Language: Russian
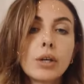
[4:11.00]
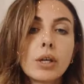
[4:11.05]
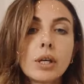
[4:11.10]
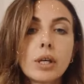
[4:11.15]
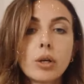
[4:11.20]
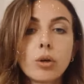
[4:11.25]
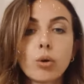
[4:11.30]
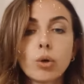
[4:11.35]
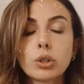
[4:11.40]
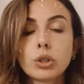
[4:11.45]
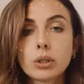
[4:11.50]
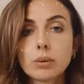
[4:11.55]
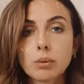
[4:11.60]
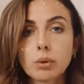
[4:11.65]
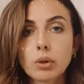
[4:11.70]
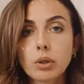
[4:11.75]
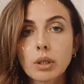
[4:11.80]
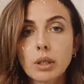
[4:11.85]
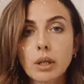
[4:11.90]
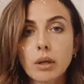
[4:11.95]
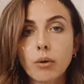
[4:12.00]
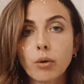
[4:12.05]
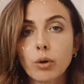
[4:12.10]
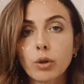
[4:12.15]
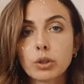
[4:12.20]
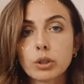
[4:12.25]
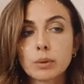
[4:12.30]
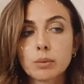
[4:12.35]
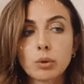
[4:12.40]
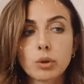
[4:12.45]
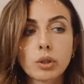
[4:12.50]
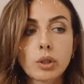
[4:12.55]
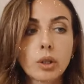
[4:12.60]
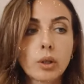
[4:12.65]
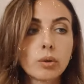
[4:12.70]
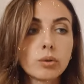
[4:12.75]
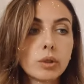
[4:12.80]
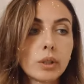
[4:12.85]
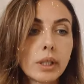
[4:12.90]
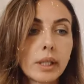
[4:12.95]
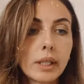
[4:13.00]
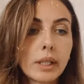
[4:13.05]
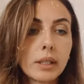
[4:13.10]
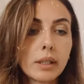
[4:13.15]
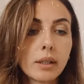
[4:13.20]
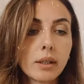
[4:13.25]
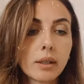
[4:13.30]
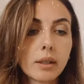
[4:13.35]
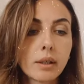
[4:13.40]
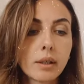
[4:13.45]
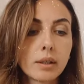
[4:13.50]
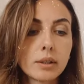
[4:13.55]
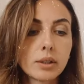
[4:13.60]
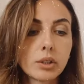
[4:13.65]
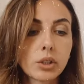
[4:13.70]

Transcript: И очень, много, очень многих людей э,